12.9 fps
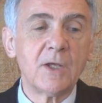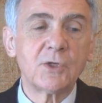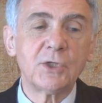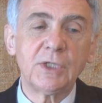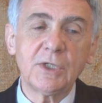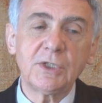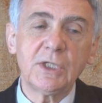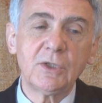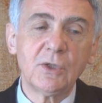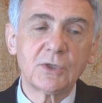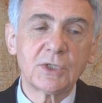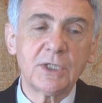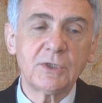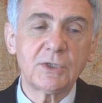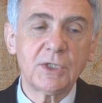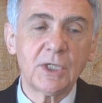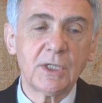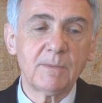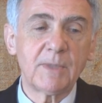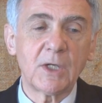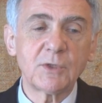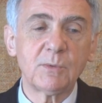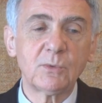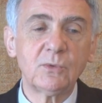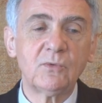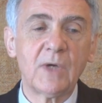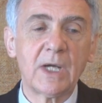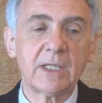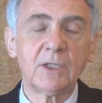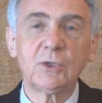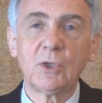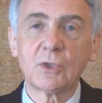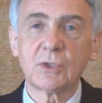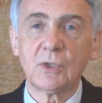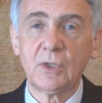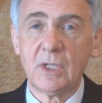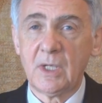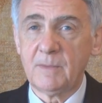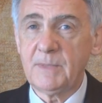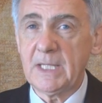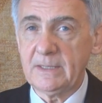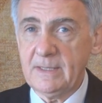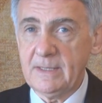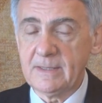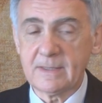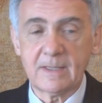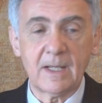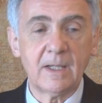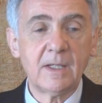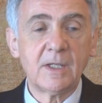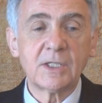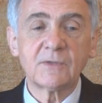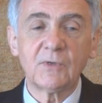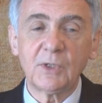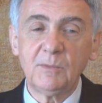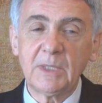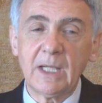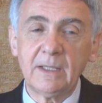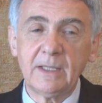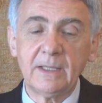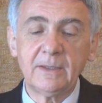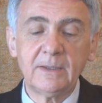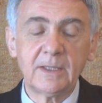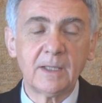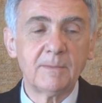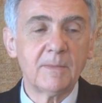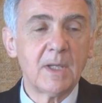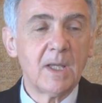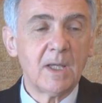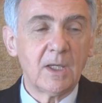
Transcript: czy też jednocześnie brać pod uwagę to, co pianista swoim talentem,